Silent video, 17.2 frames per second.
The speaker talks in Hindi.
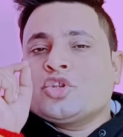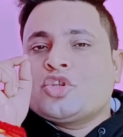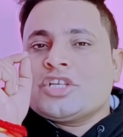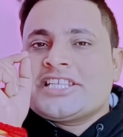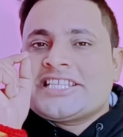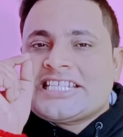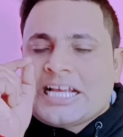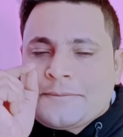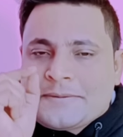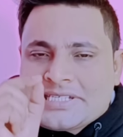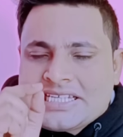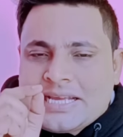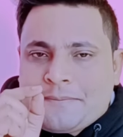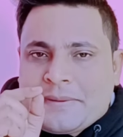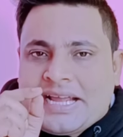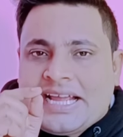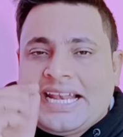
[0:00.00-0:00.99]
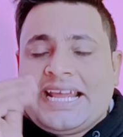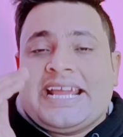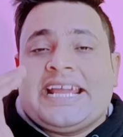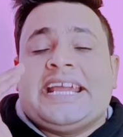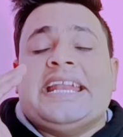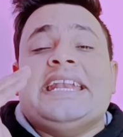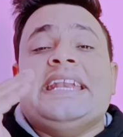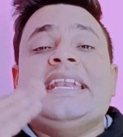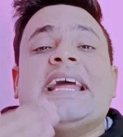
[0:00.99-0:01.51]
तो सबसे पहले
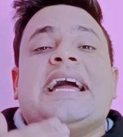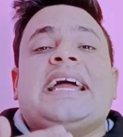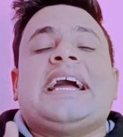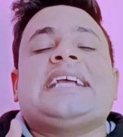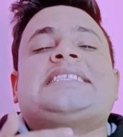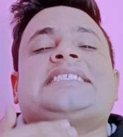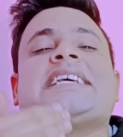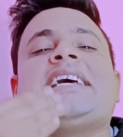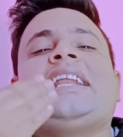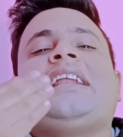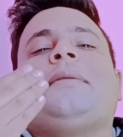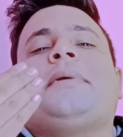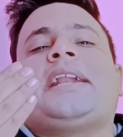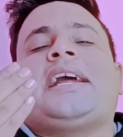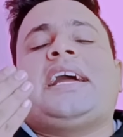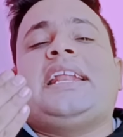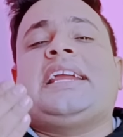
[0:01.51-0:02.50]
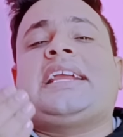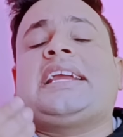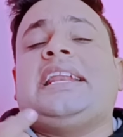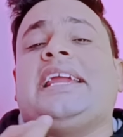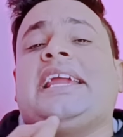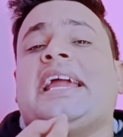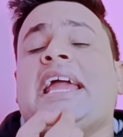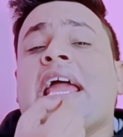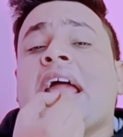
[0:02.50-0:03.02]
नया चैनल बनाने के
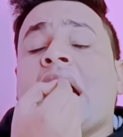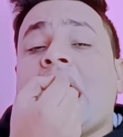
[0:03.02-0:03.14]
लिए